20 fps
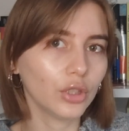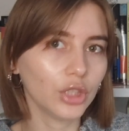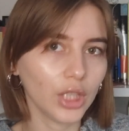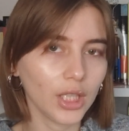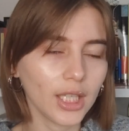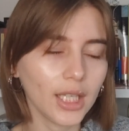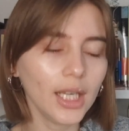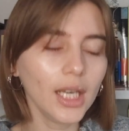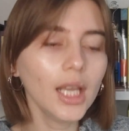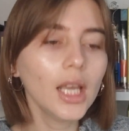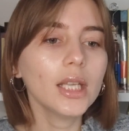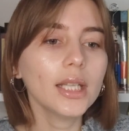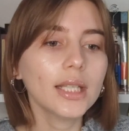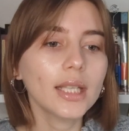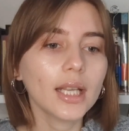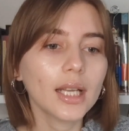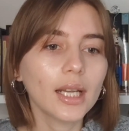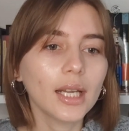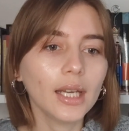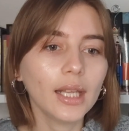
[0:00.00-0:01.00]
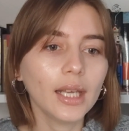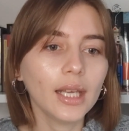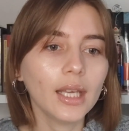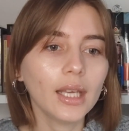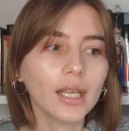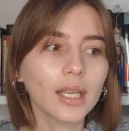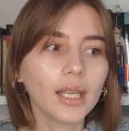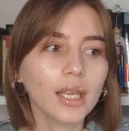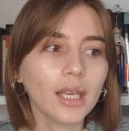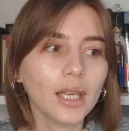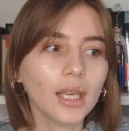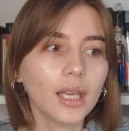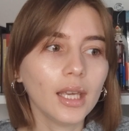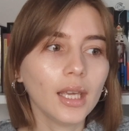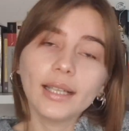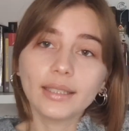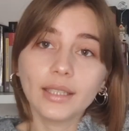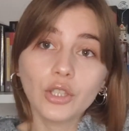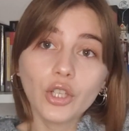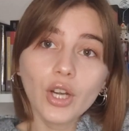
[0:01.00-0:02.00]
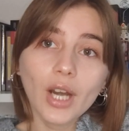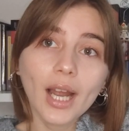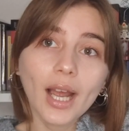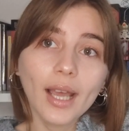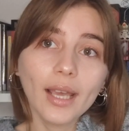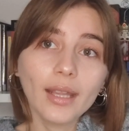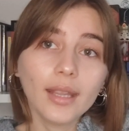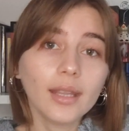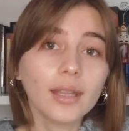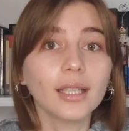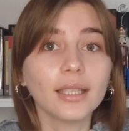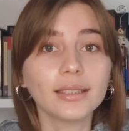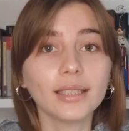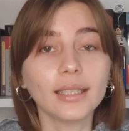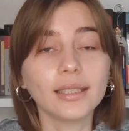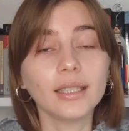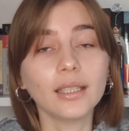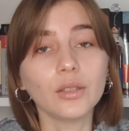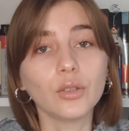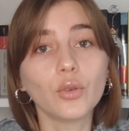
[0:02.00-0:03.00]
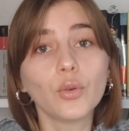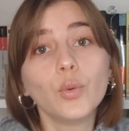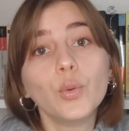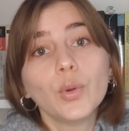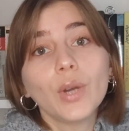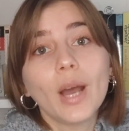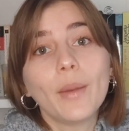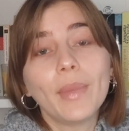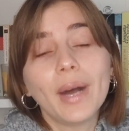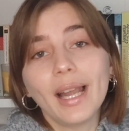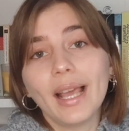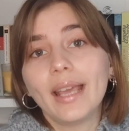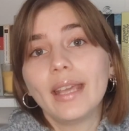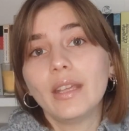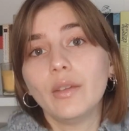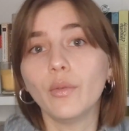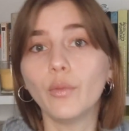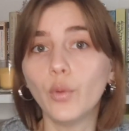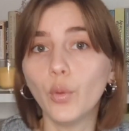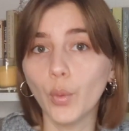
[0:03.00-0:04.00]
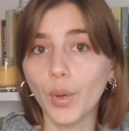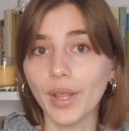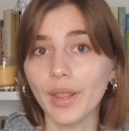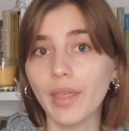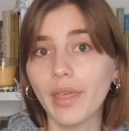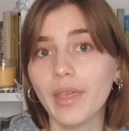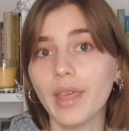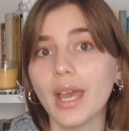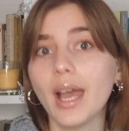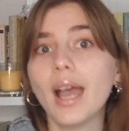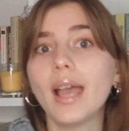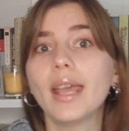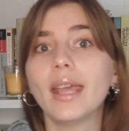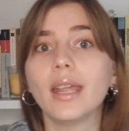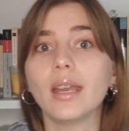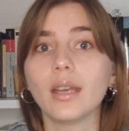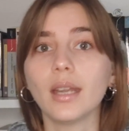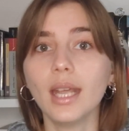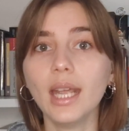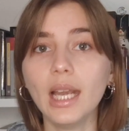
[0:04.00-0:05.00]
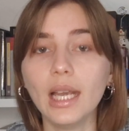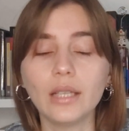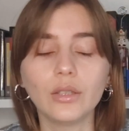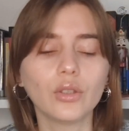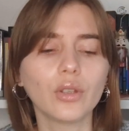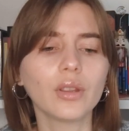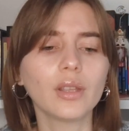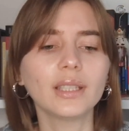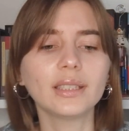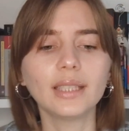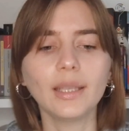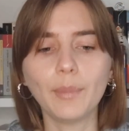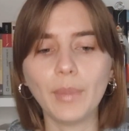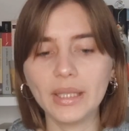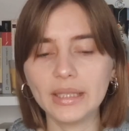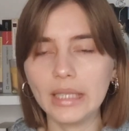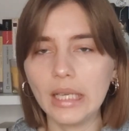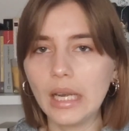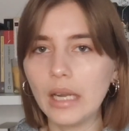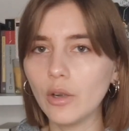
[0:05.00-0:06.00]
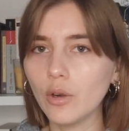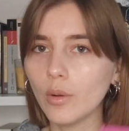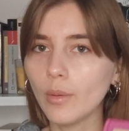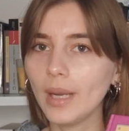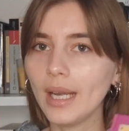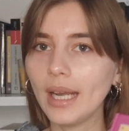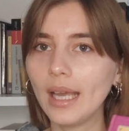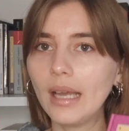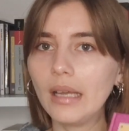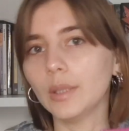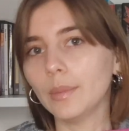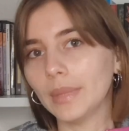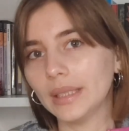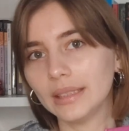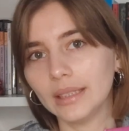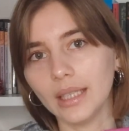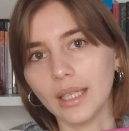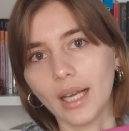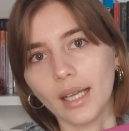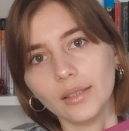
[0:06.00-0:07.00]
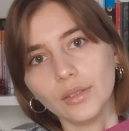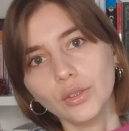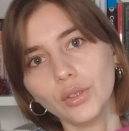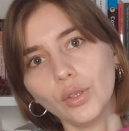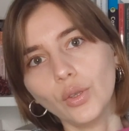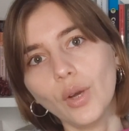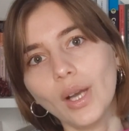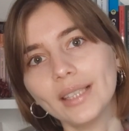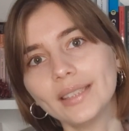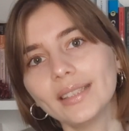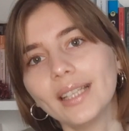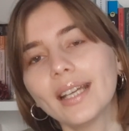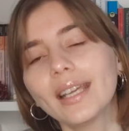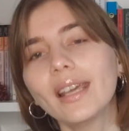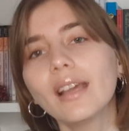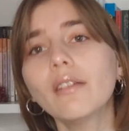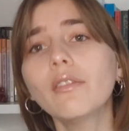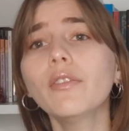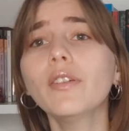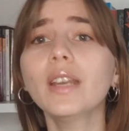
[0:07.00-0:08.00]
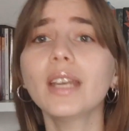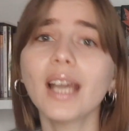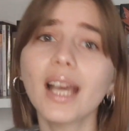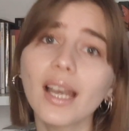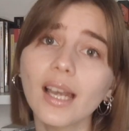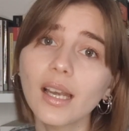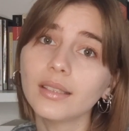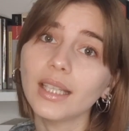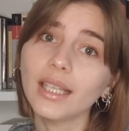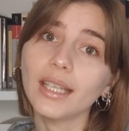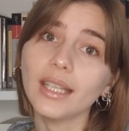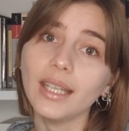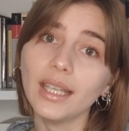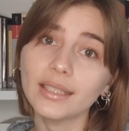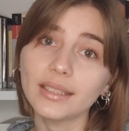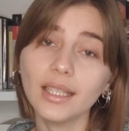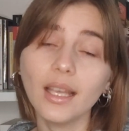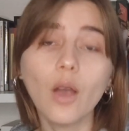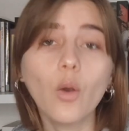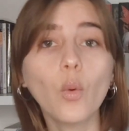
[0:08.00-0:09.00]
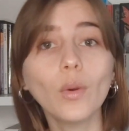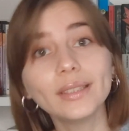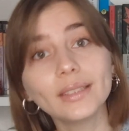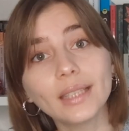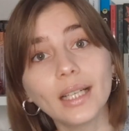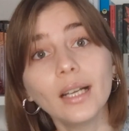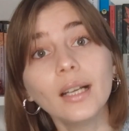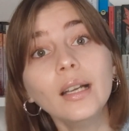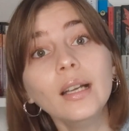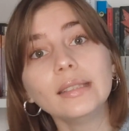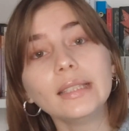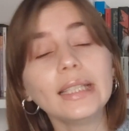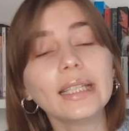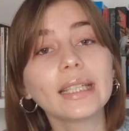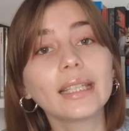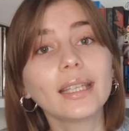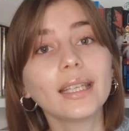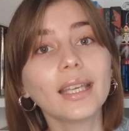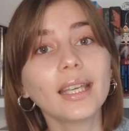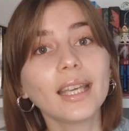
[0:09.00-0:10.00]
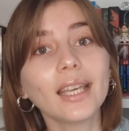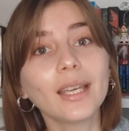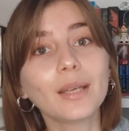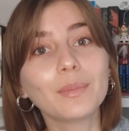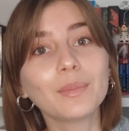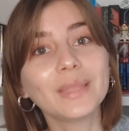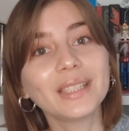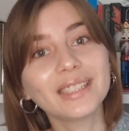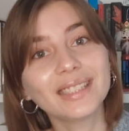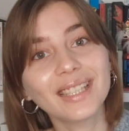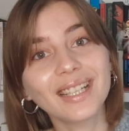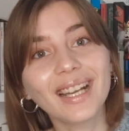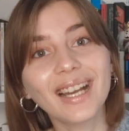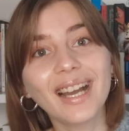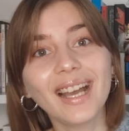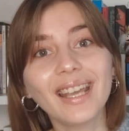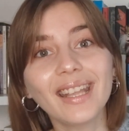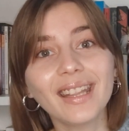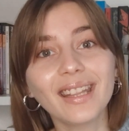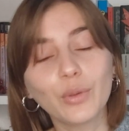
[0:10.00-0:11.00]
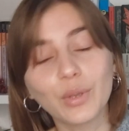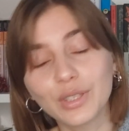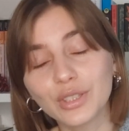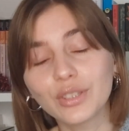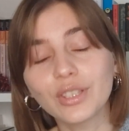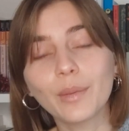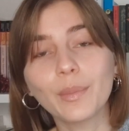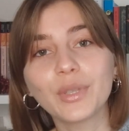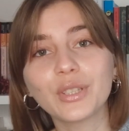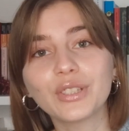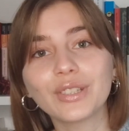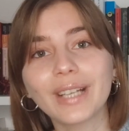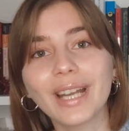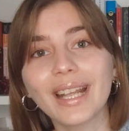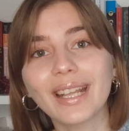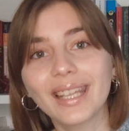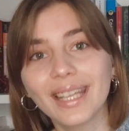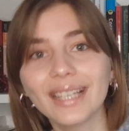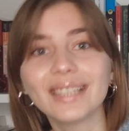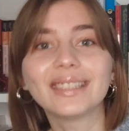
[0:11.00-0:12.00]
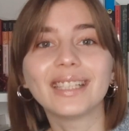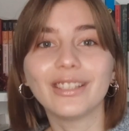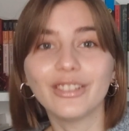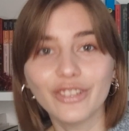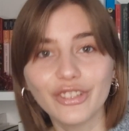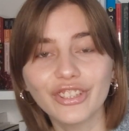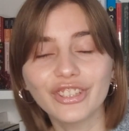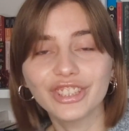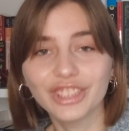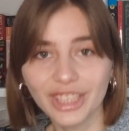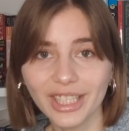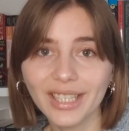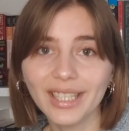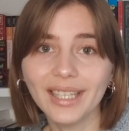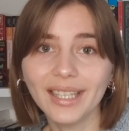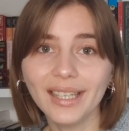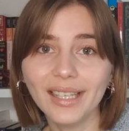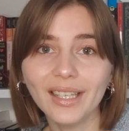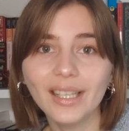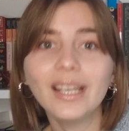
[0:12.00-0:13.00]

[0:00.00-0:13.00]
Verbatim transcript: Jekyll y se cree que el señor Hyde está teniendo una mala influencia en él. Entonces se pasa la novela investigándolo hasta que al final de ella se da cuenta de que Mr. Hyde no es otra persona que el señor Jekyll.